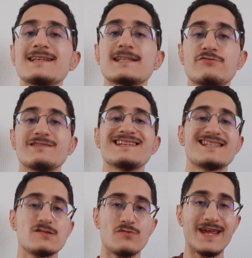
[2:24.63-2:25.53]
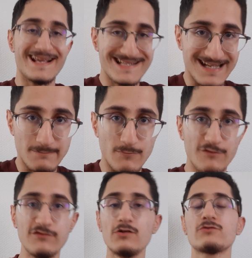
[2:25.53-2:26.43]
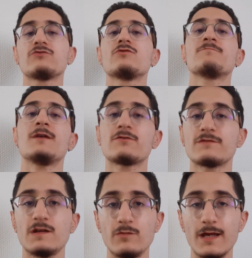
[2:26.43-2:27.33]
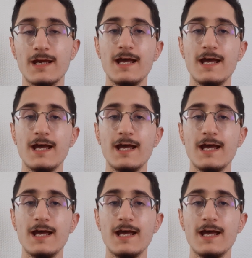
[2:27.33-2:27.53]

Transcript: C'est une décision extrêmement forte de ne pas continuer